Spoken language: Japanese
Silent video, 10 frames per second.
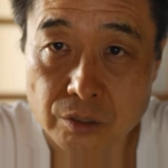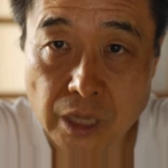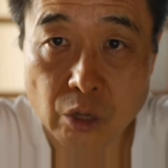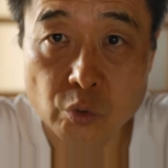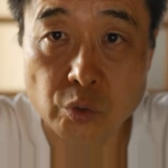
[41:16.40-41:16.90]

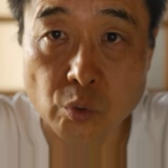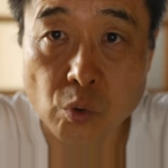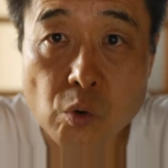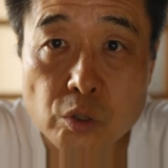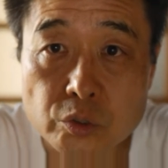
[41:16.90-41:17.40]
過去
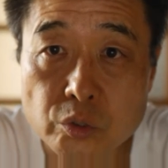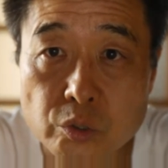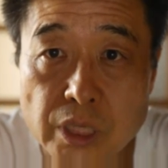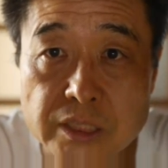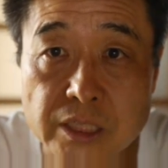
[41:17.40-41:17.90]
の多くの
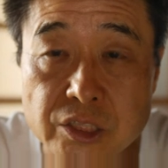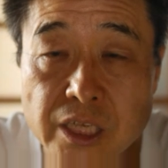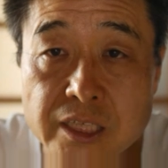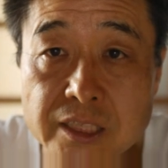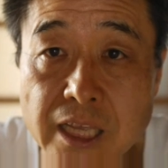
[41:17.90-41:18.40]
人たちがつ
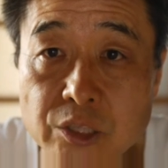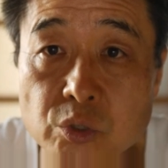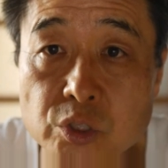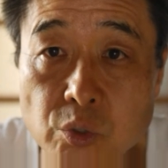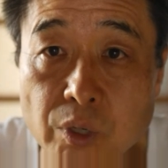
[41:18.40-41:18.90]
ないできた
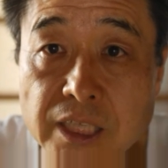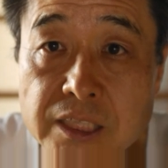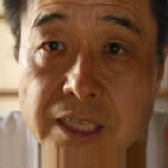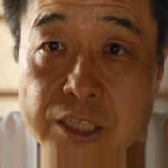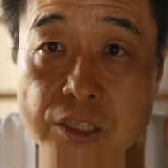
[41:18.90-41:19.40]
命を
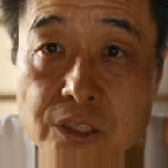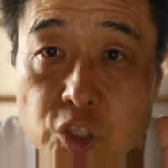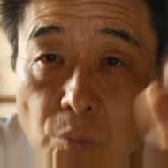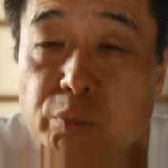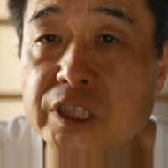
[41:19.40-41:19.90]
私が
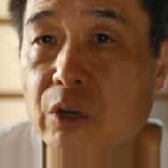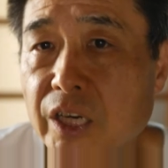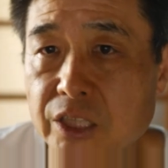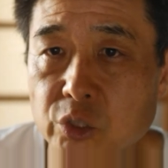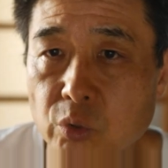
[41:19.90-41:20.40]
ストップしちゃう
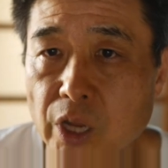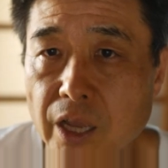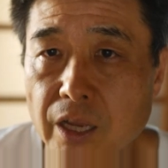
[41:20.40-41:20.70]
わけですよこ